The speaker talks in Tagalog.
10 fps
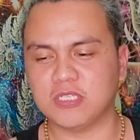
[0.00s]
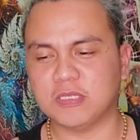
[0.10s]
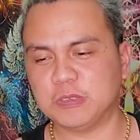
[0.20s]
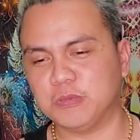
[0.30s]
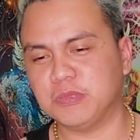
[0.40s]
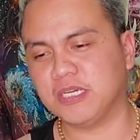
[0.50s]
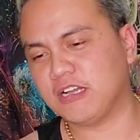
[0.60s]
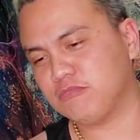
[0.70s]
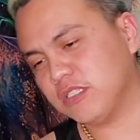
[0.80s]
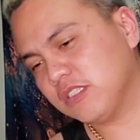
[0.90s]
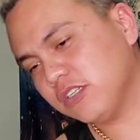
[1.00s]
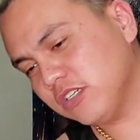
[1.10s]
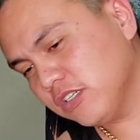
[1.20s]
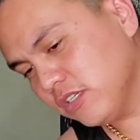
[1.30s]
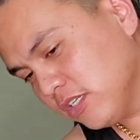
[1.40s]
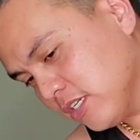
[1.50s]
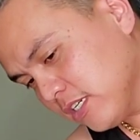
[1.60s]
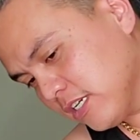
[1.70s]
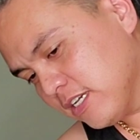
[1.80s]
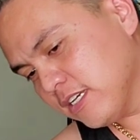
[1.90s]
sa loob ng Amazon.
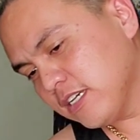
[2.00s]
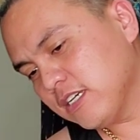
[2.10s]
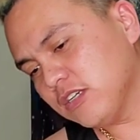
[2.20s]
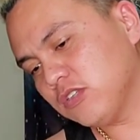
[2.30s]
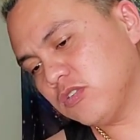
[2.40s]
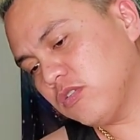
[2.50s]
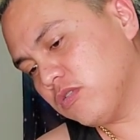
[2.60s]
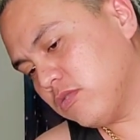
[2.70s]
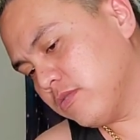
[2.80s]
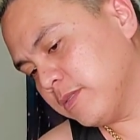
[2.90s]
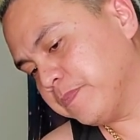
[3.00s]
So